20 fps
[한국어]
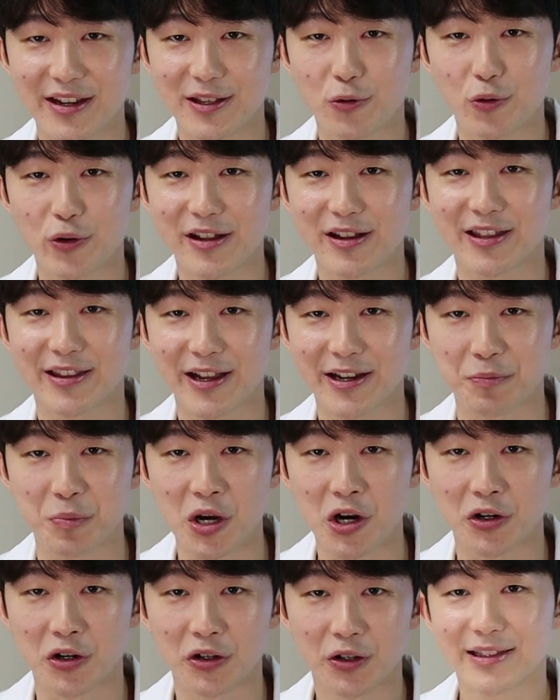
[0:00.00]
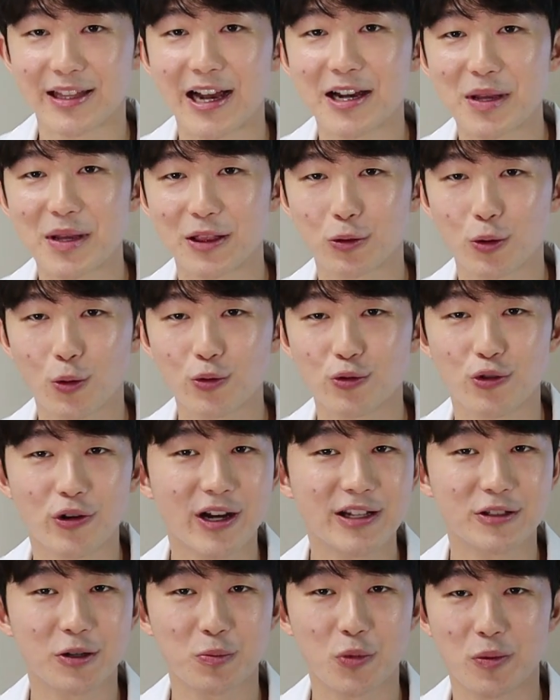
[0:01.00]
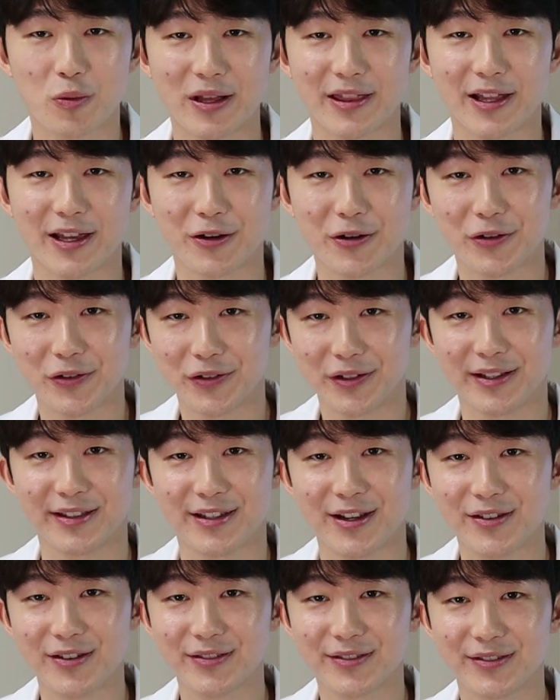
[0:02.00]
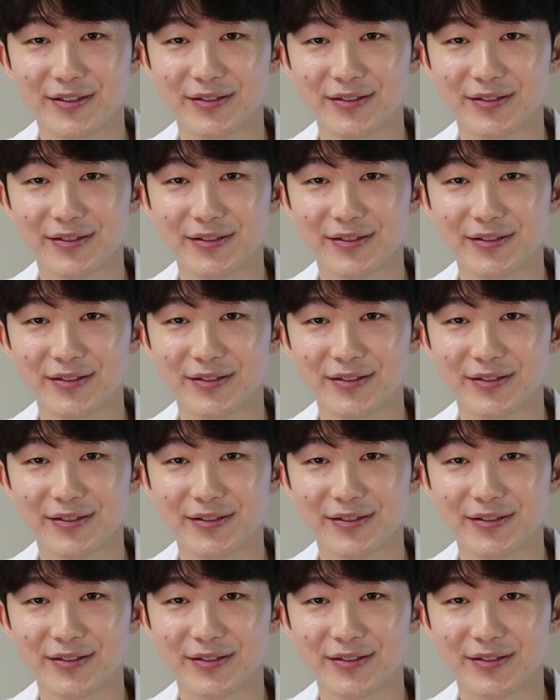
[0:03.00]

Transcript: 날이 오길 기다리며 다음에 또 유용한 정보로 만나요. 안녕!